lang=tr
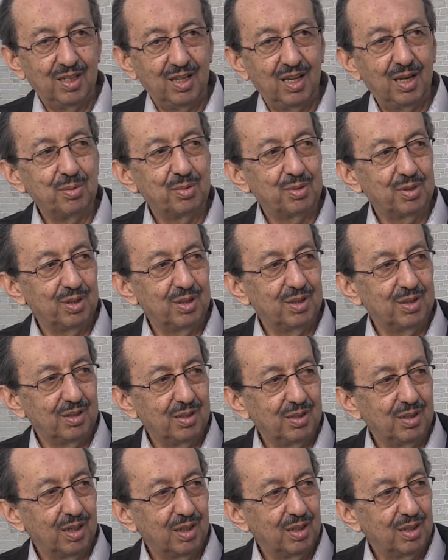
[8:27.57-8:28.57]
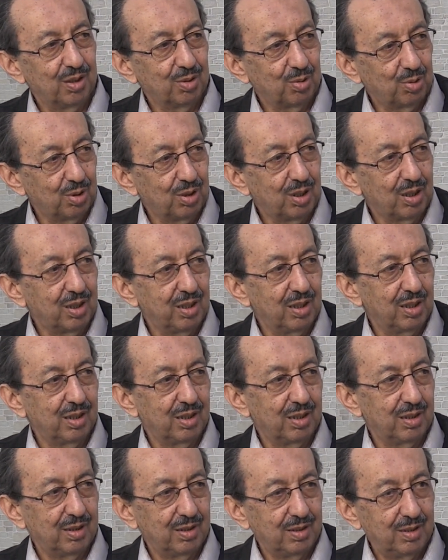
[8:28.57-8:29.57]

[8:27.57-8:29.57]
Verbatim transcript: Hepsi Allah'ın kudretiyle